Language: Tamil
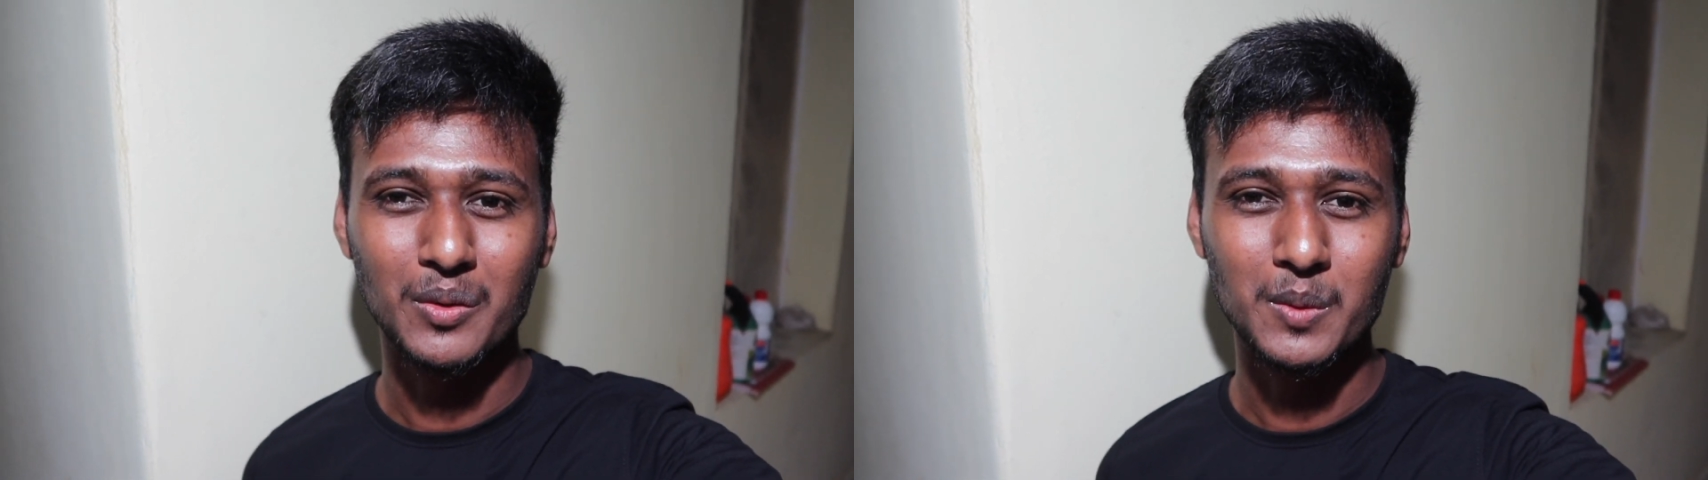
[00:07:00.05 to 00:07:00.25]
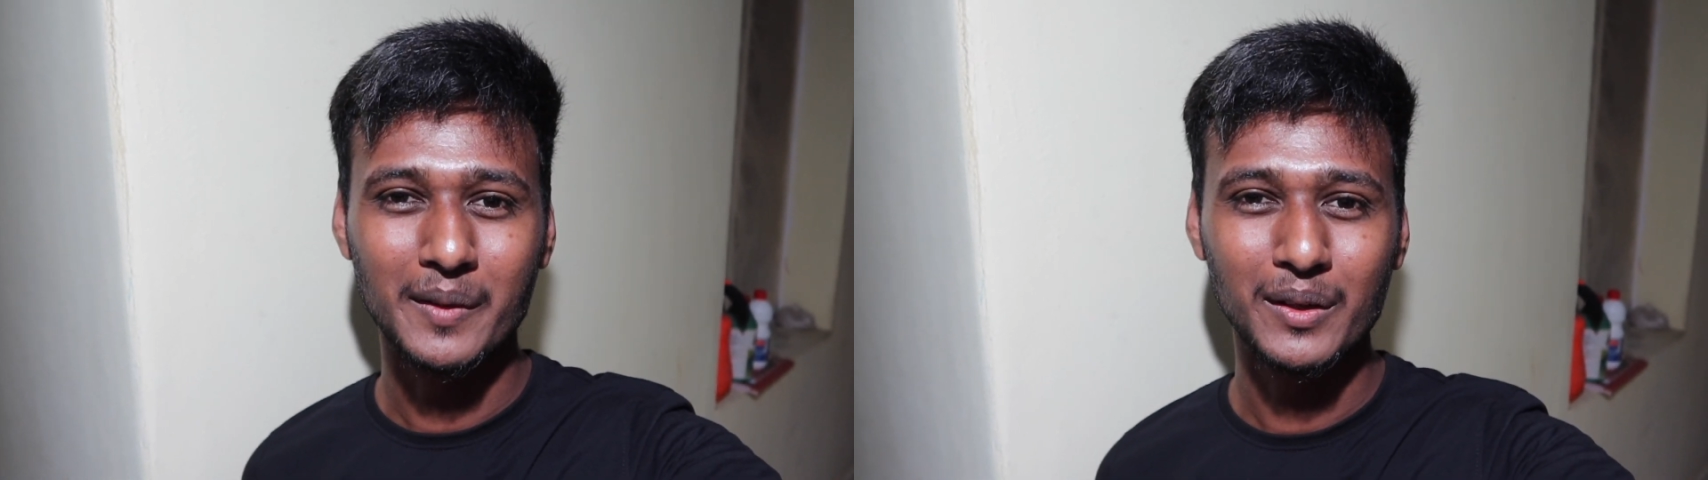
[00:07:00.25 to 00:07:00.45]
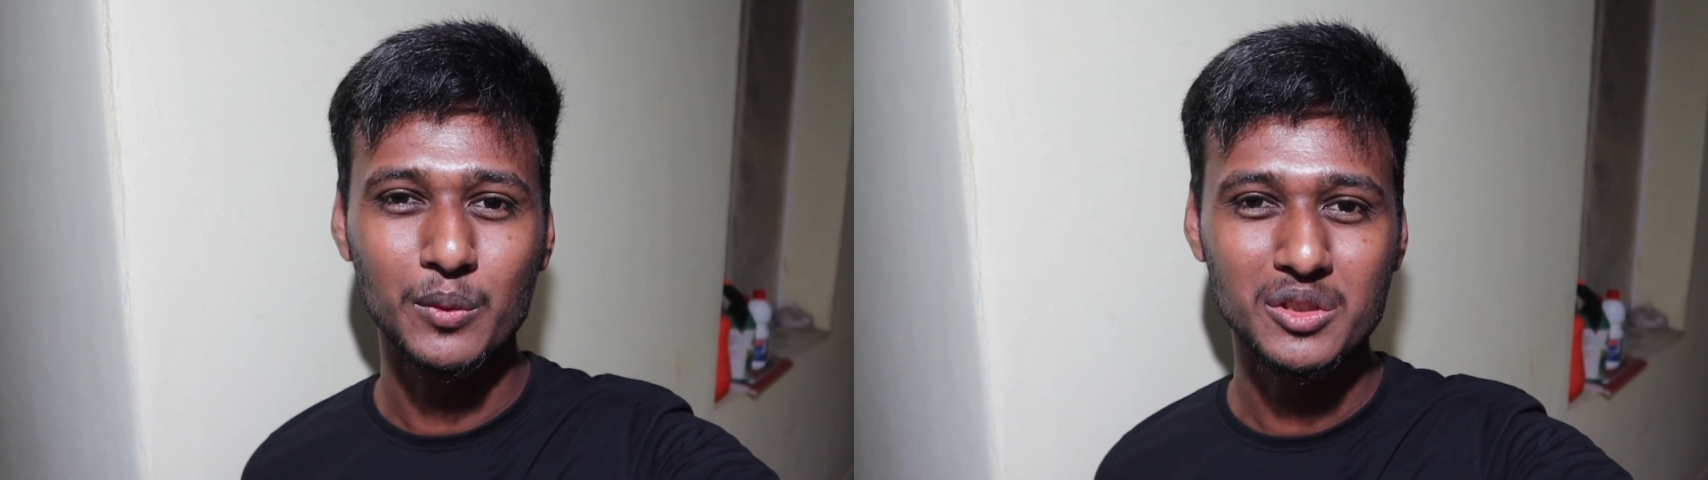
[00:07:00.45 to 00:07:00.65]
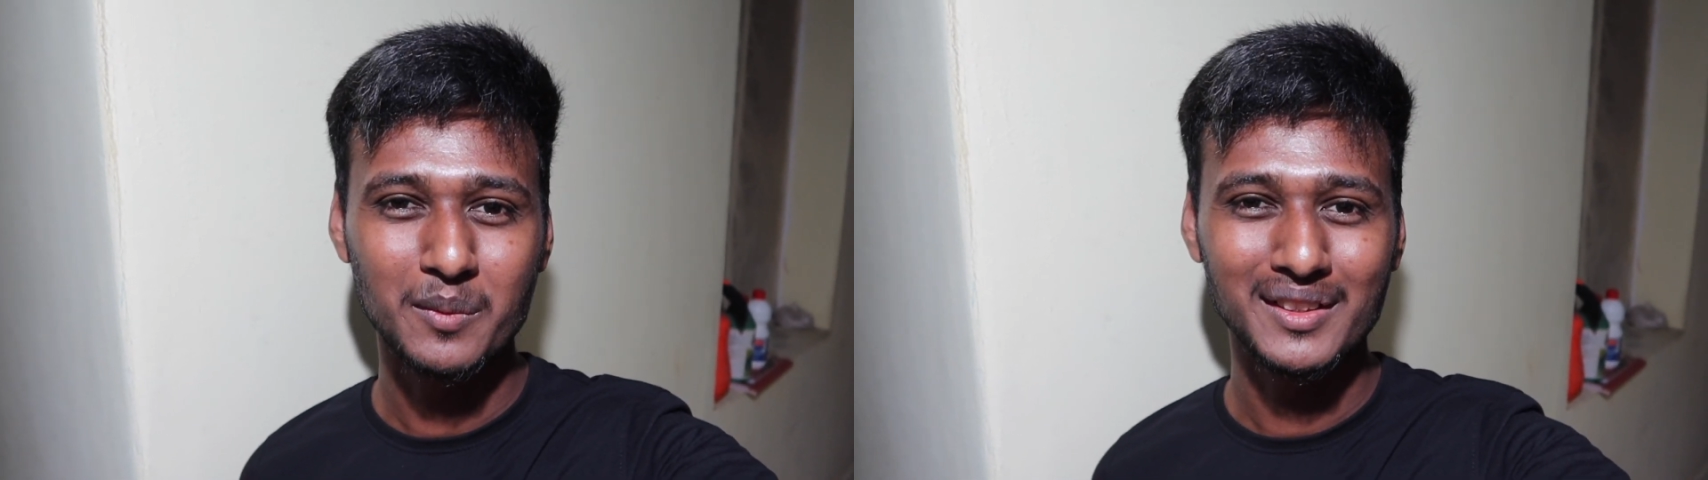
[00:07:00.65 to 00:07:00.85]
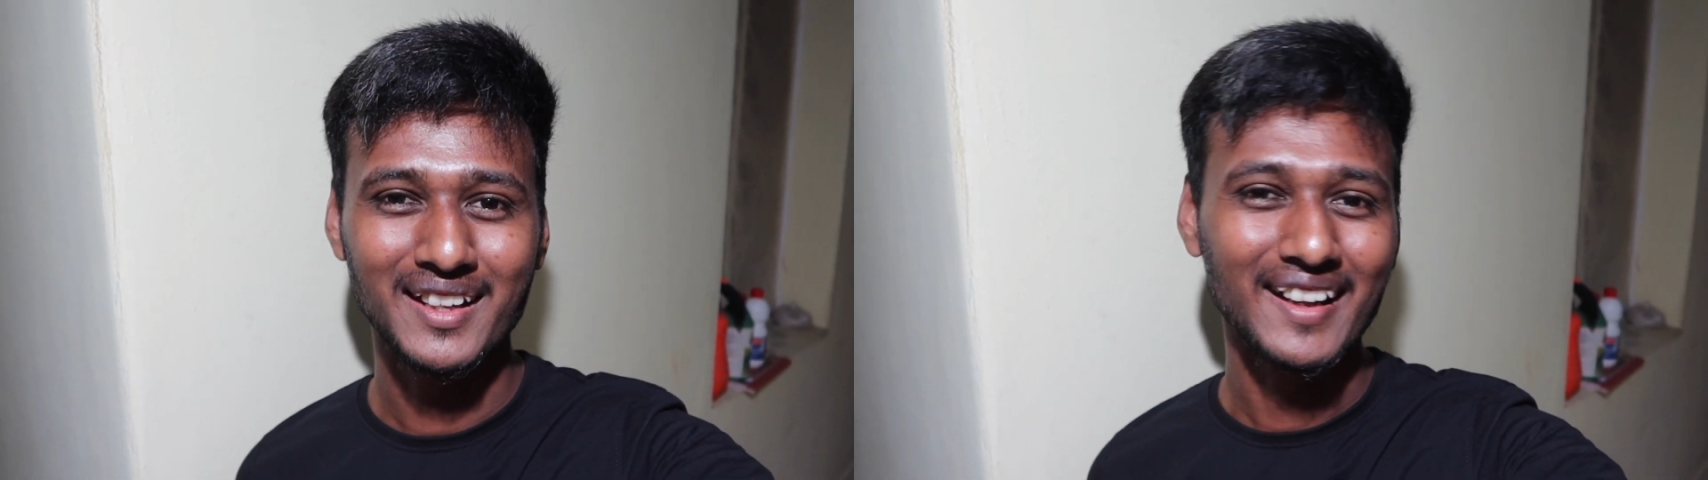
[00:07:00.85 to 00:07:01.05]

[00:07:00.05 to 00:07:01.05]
ஒரு மாதிரி கூச்சமாக தான்